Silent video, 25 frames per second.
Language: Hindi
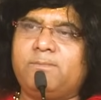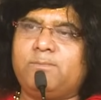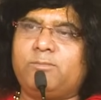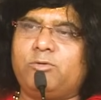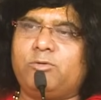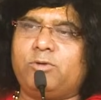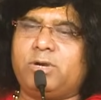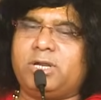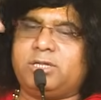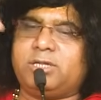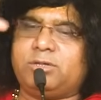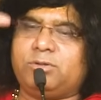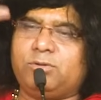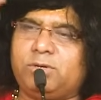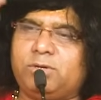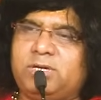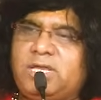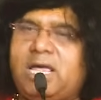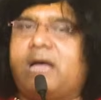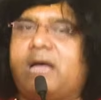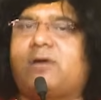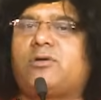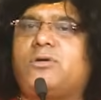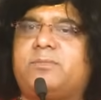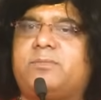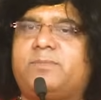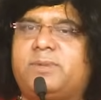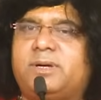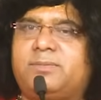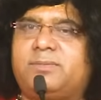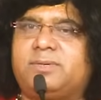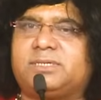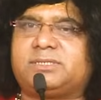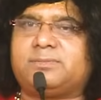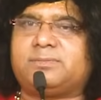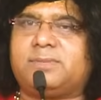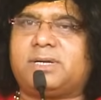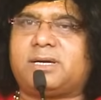पूरी दुनिया को अपने
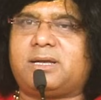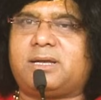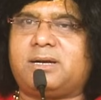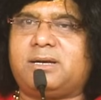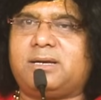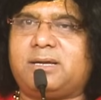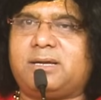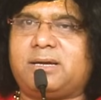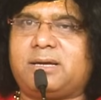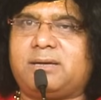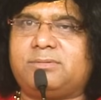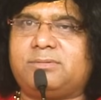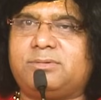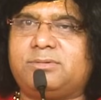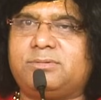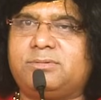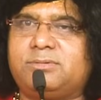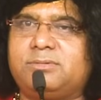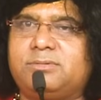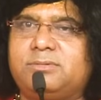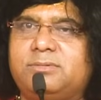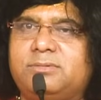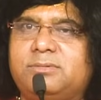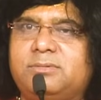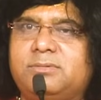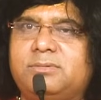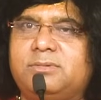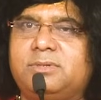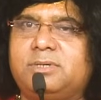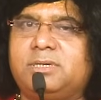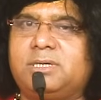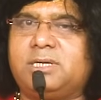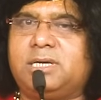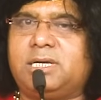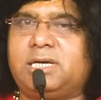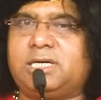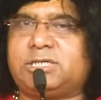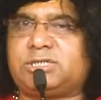बस में कर लेगा
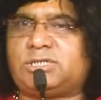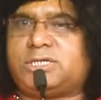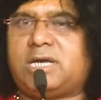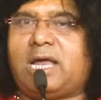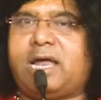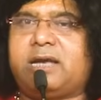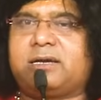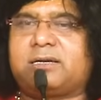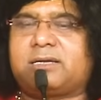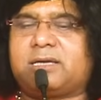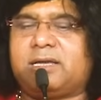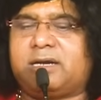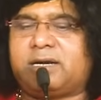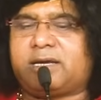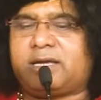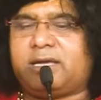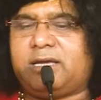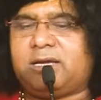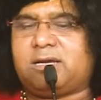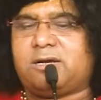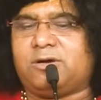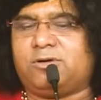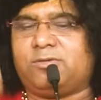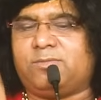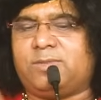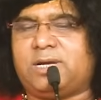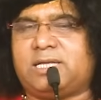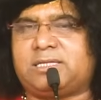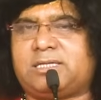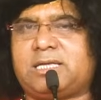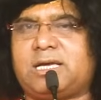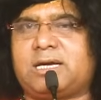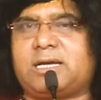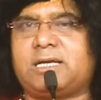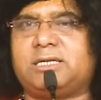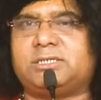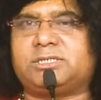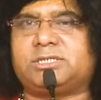वो स्नान करके गौ
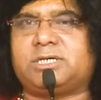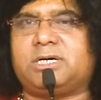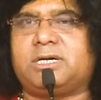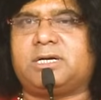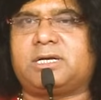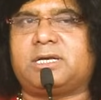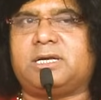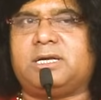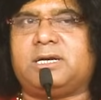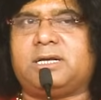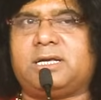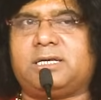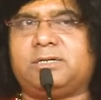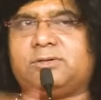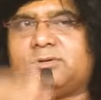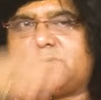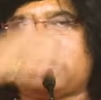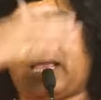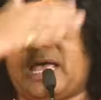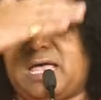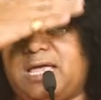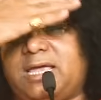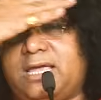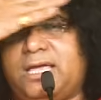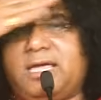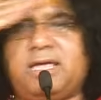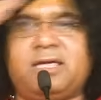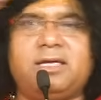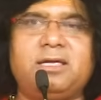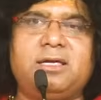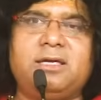माता के चरण की रज उठाए